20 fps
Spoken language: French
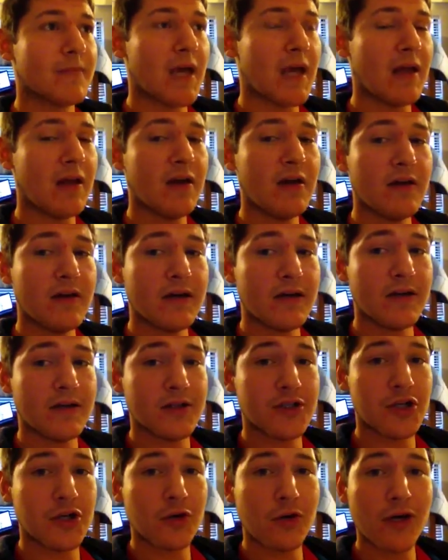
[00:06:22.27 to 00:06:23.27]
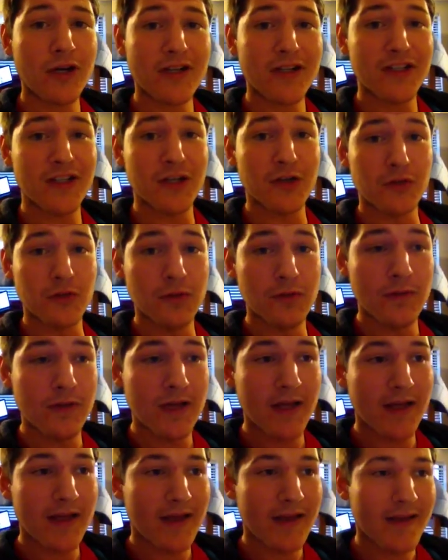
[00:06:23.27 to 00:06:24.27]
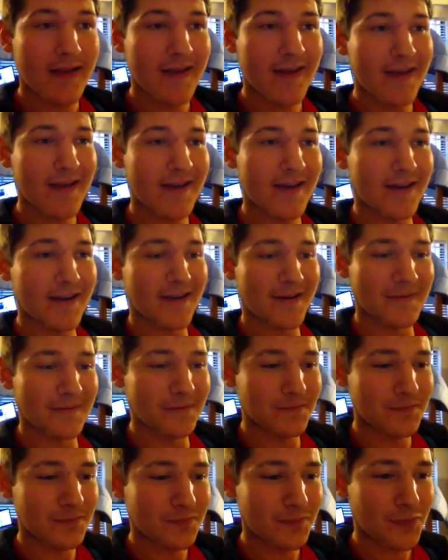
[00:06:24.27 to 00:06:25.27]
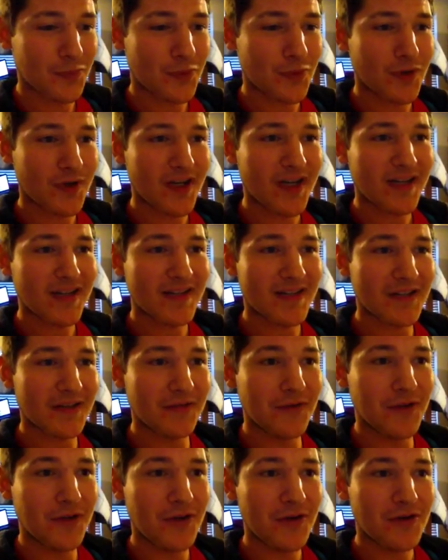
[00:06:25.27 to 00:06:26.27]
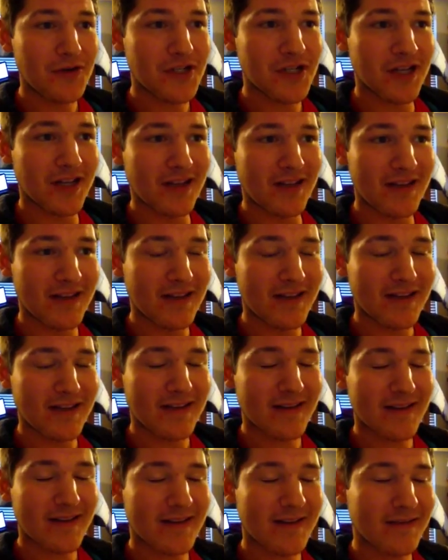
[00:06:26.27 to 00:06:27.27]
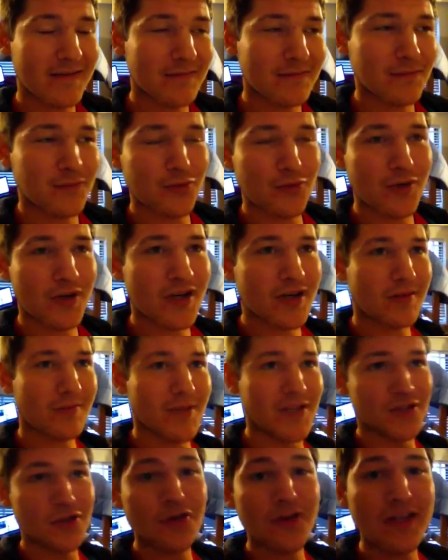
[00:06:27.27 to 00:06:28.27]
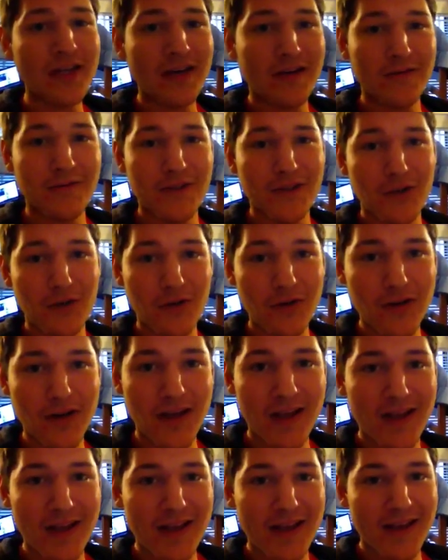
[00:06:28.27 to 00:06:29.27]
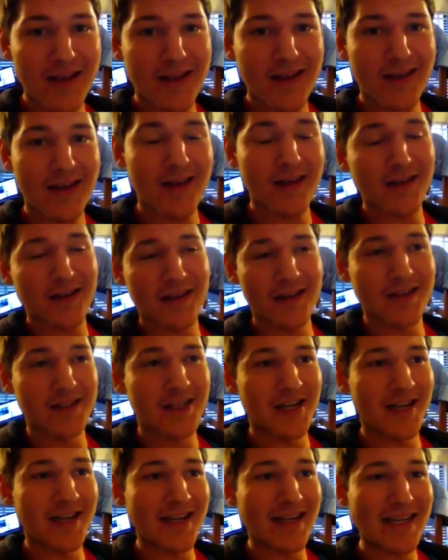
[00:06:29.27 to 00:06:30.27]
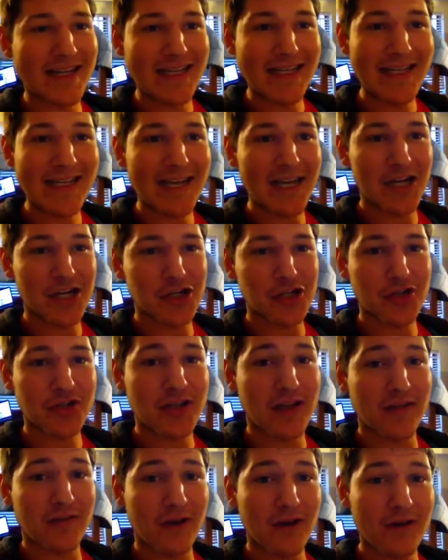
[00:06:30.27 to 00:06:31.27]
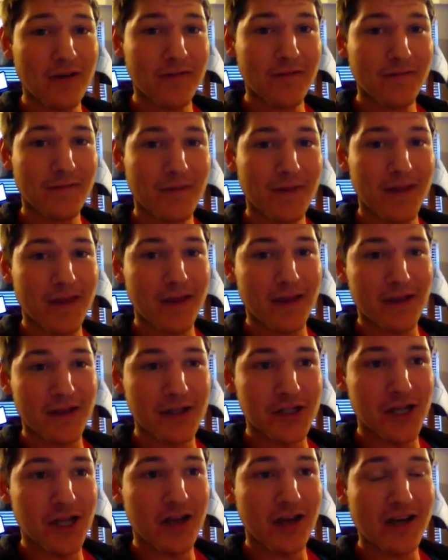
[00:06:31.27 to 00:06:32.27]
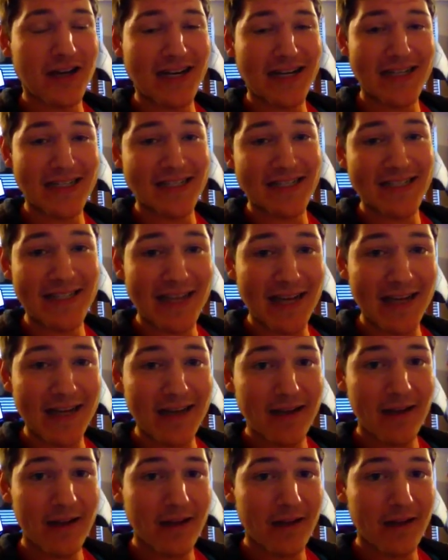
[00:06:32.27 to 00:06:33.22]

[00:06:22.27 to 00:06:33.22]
alors, euh, je crois que c'est tout. Euh, pour cette vidéo, j'ai, pour mes autres vidéos, j'ai écrit quelque chose avant que j'ai enregistré.